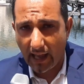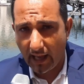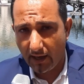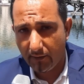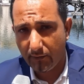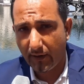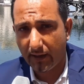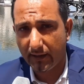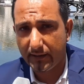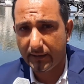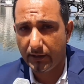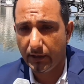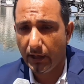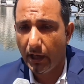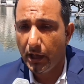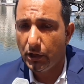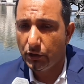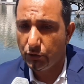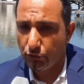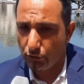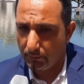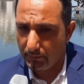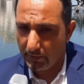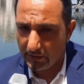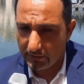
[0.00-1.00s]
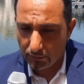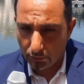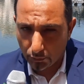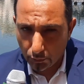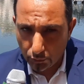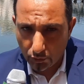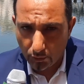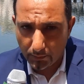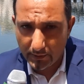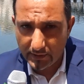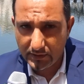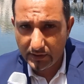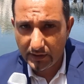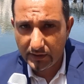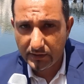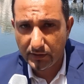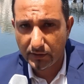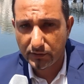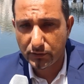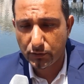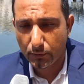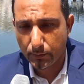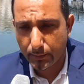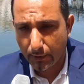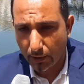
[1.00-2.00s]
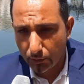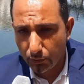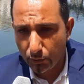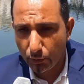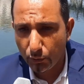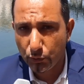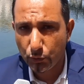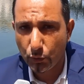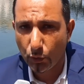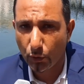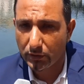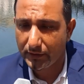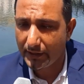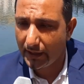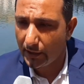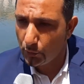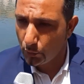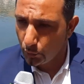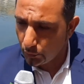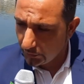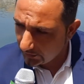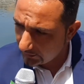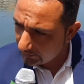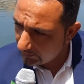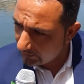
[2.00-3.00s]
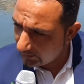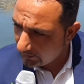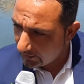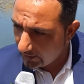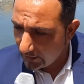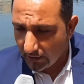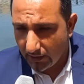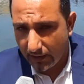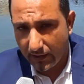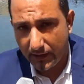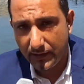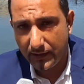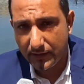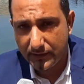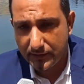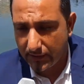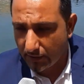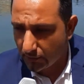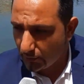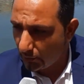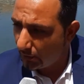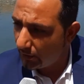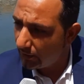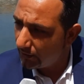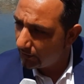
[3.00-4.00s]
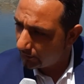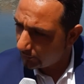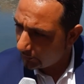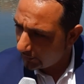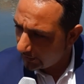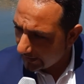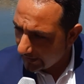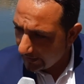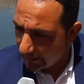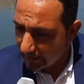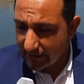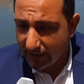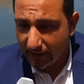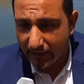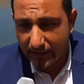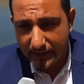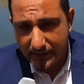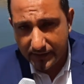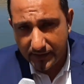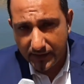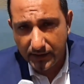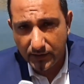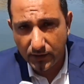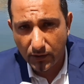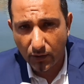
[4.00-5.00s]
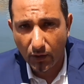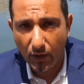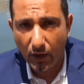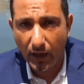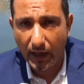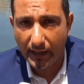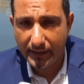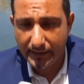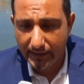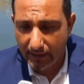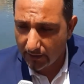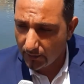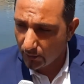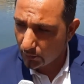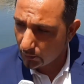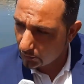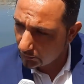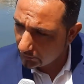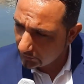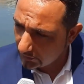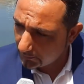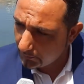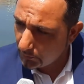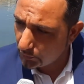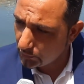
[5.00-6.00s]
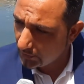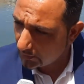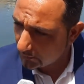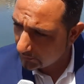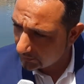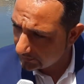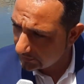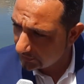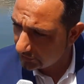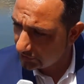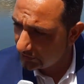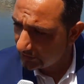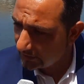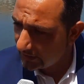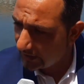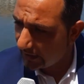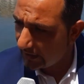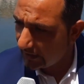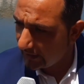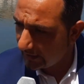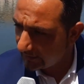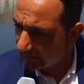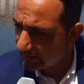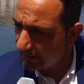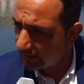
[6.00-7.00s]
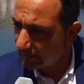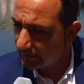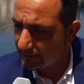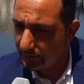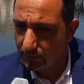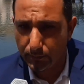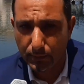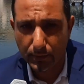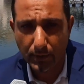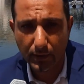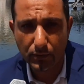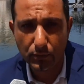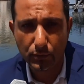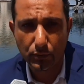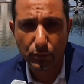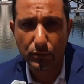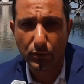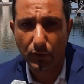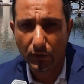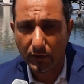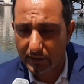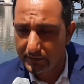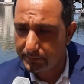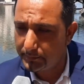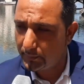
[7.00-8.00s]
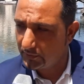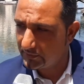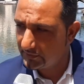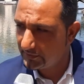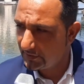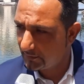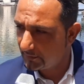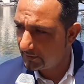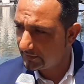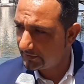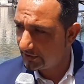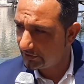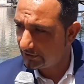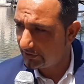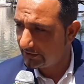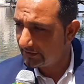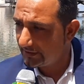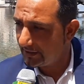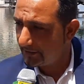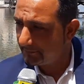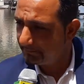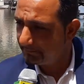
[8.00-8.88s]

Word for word: ai fatti. Ci ho messo tutto me stesso e soprattutto da lunedì inizierò con la carica di sindaco a dare un contributo a questa città e a dare soprattutto risposte a questa città.